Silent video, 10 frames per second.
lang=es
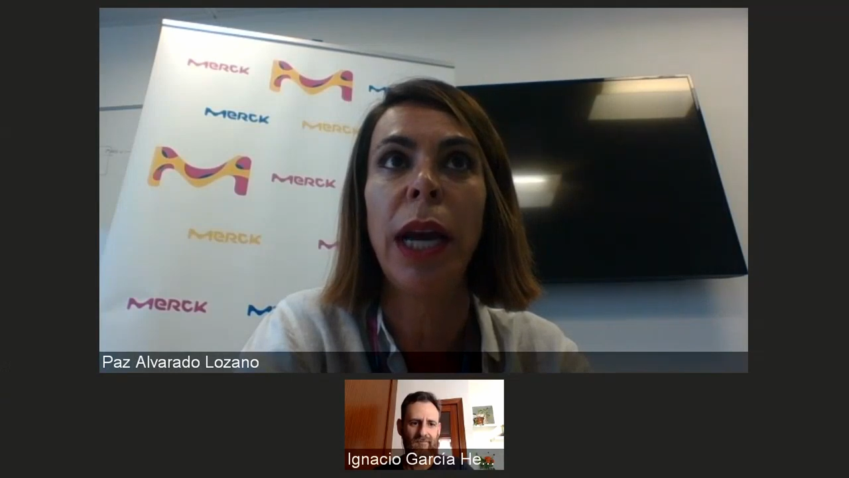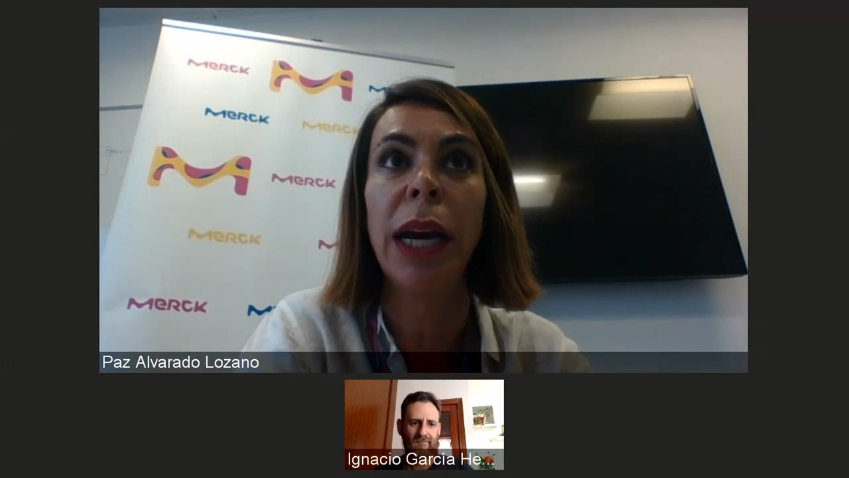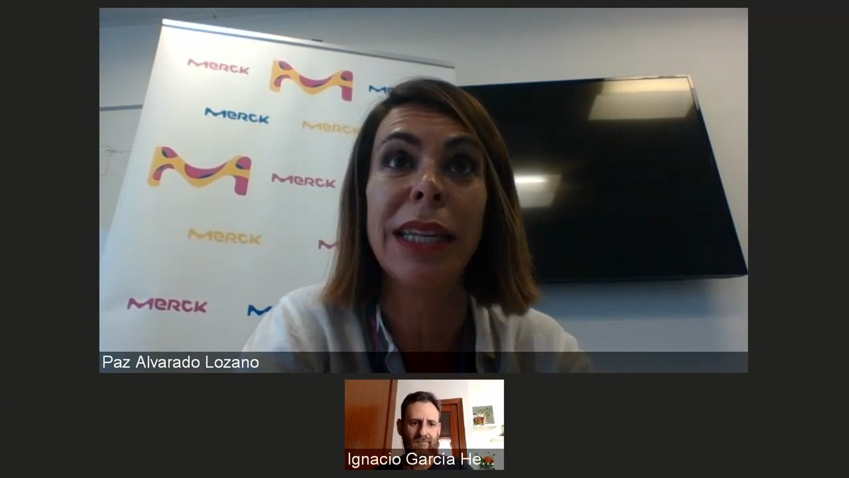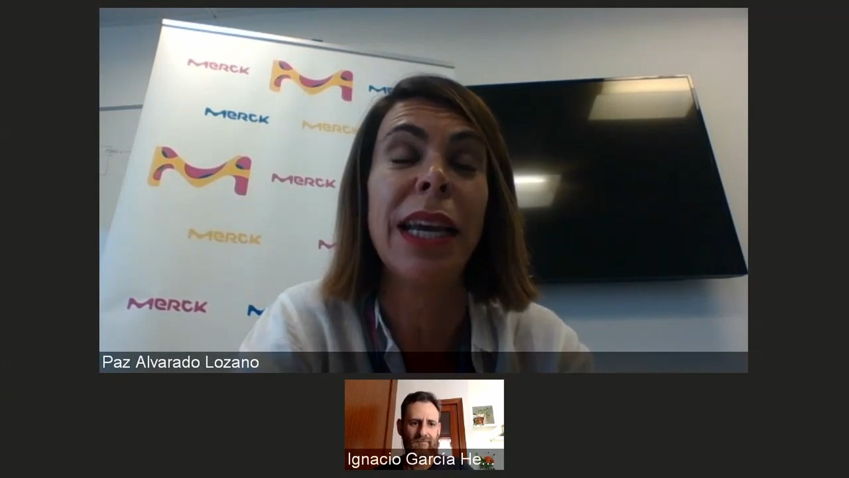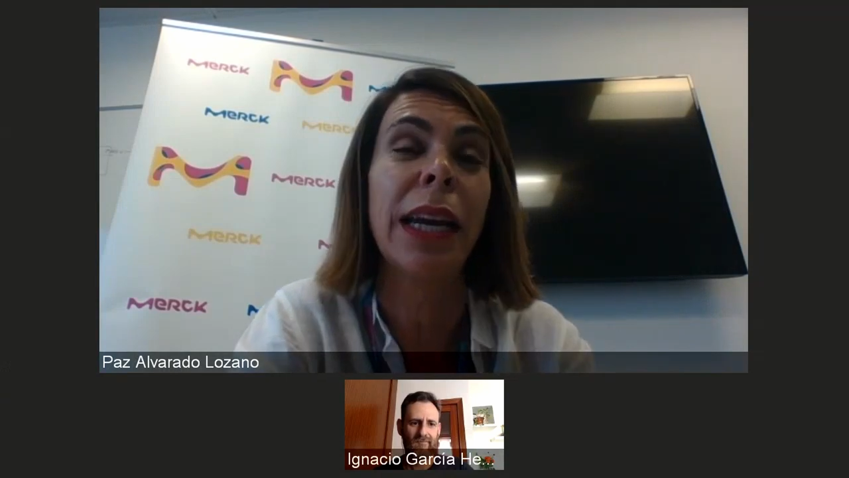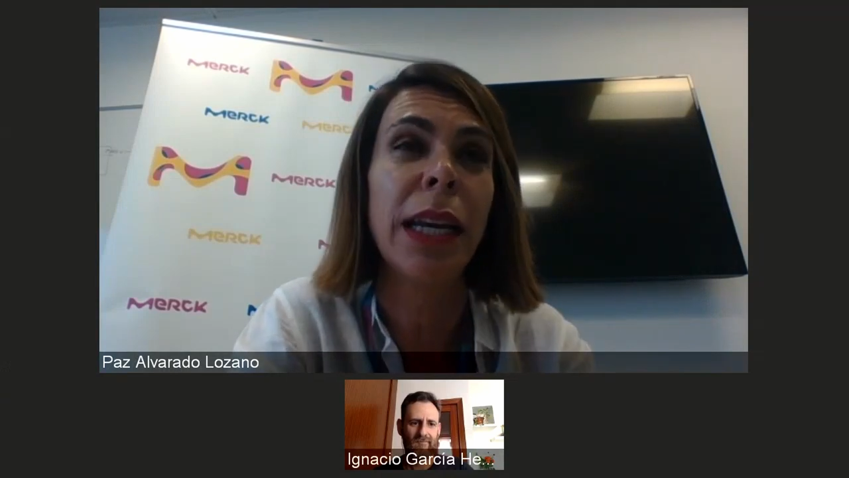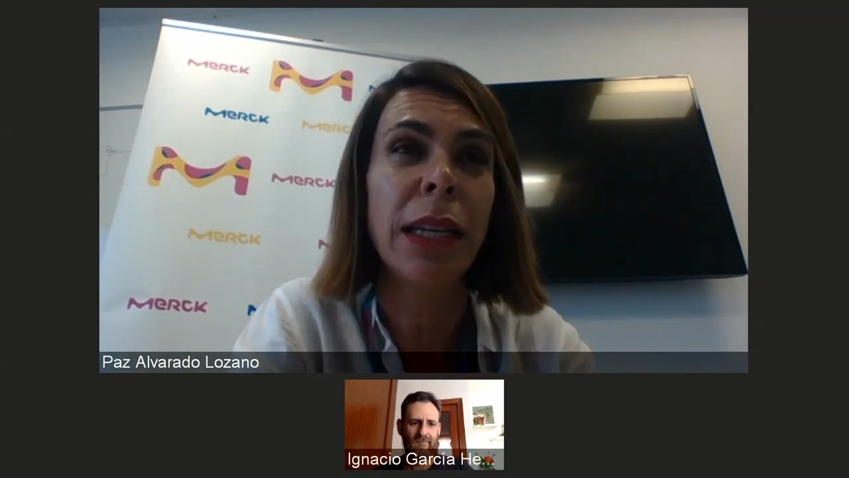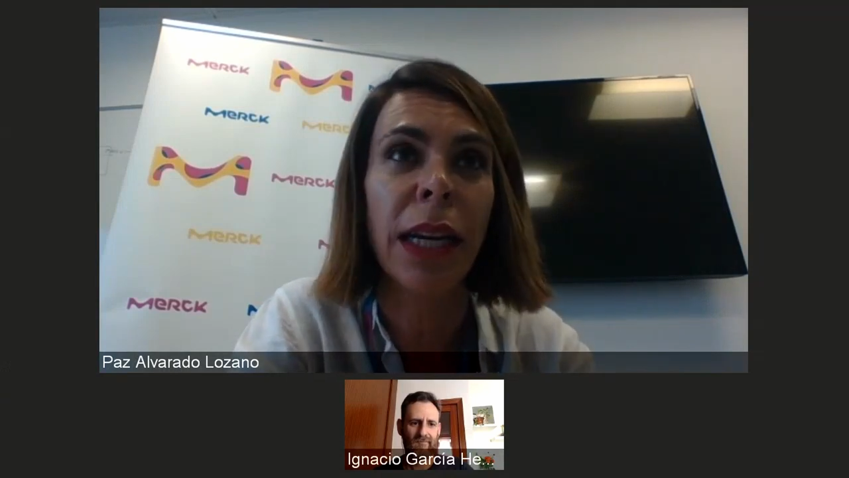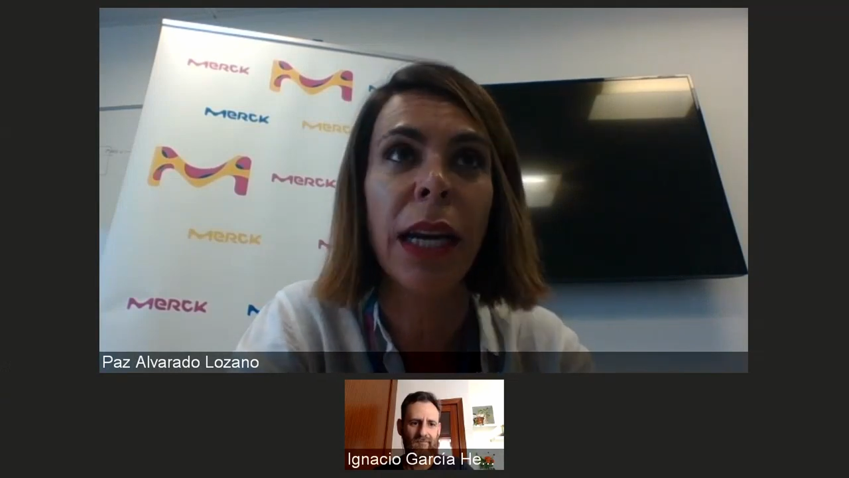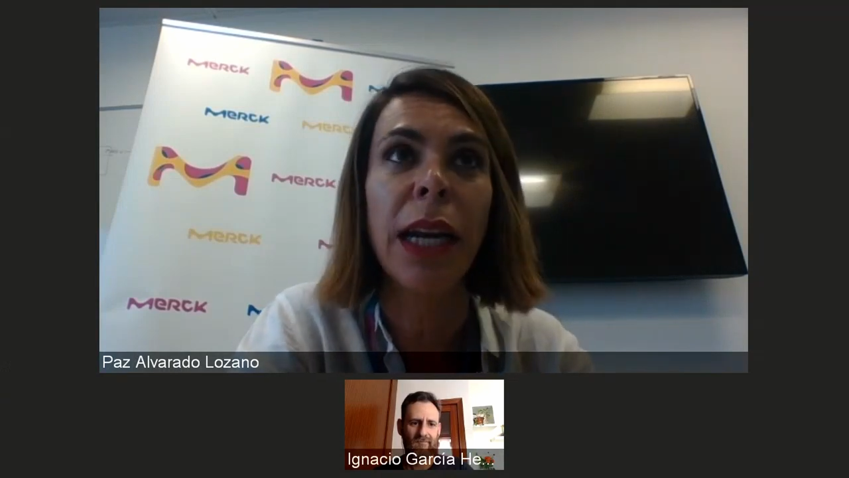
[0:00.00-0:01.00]
que se
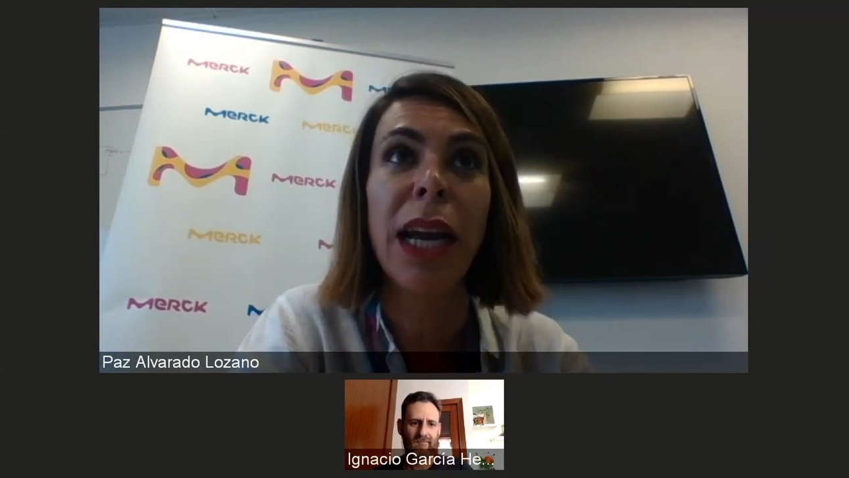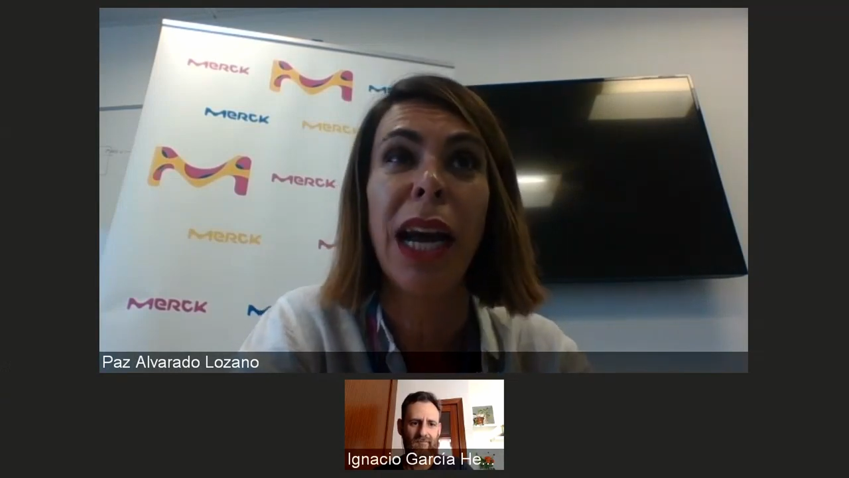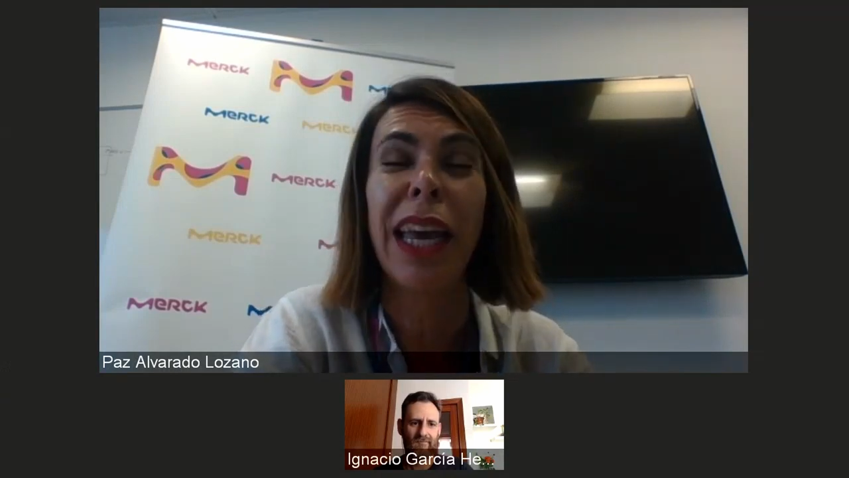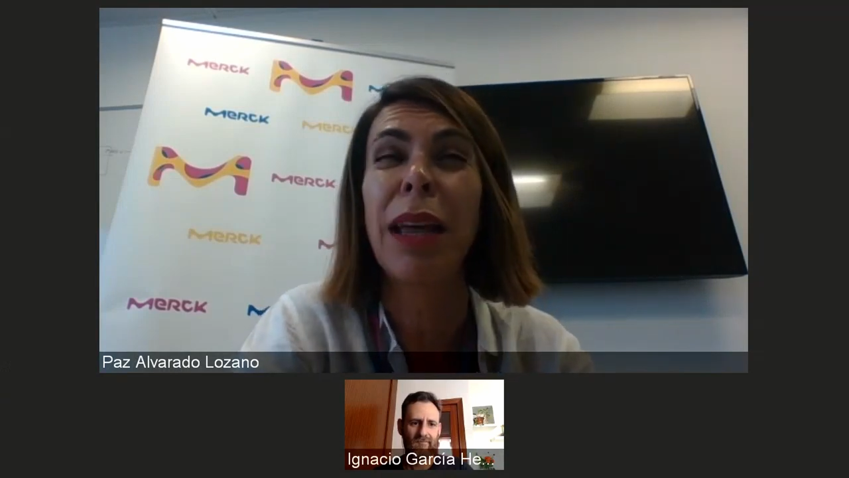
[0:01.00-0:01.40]
arriesgan, a que